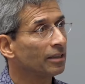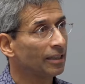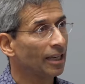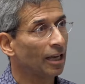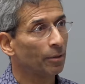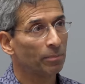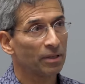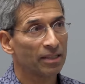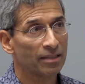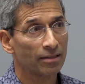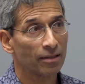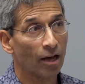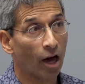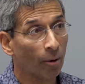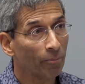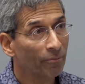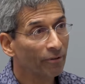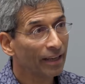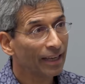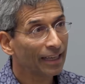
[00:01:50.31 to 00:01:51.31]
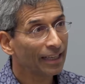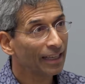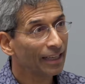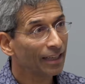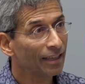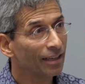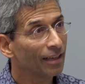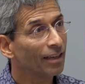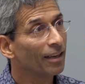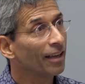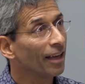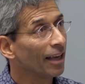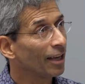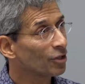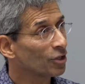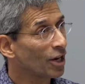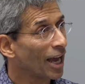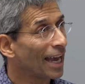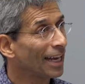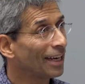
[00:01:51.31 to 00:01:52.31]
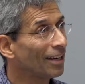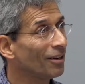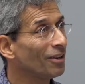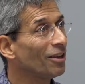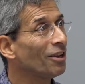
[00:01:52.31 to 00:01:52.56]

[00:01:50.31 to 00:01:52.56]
die ein bisschen abwegig erscheinen,